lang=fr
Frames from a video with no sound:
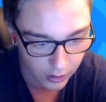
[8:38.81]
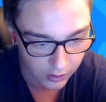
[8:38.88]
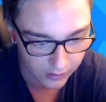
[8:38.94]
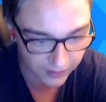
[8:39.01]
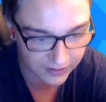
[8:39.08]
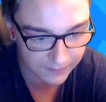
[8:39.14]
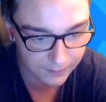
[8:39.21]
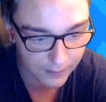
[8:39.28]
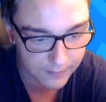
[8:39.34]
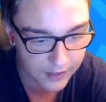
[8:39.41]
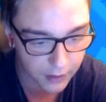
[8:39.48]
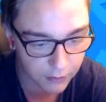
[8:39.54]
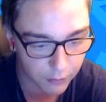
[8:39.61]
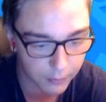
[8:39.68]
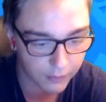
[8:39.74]
N'hésitez pas à me dire
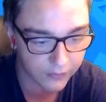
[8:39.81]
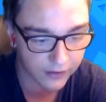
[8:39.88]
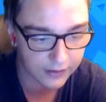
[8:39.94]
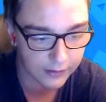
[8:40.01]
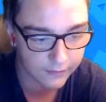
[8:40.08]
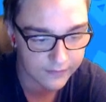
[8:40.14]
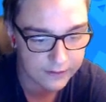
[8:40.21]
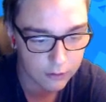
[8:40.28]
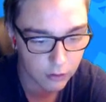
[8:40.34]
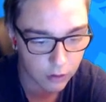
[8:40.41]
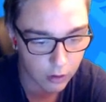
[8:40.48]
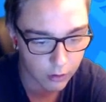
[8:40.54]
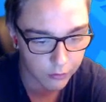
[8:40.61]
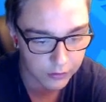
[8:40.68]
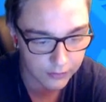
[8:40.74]
si vous préférez des vidéos
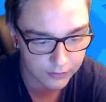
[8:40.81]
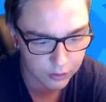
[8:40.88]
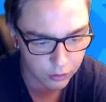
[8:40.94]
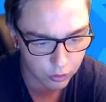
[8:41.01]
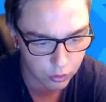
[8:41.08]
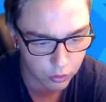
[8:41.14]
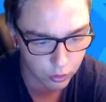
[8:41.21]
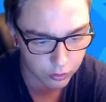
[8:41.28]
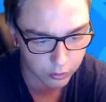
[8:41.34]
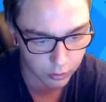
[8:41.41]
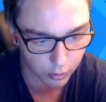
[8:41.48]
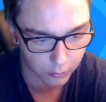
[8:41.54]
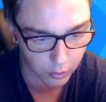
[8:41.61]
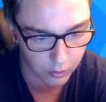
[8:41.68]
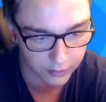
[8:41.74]
longues ou des vidéos courtes
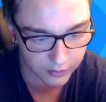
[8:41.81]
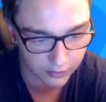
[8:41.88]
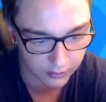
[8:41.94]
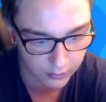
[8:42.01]
sur Brawl Stars.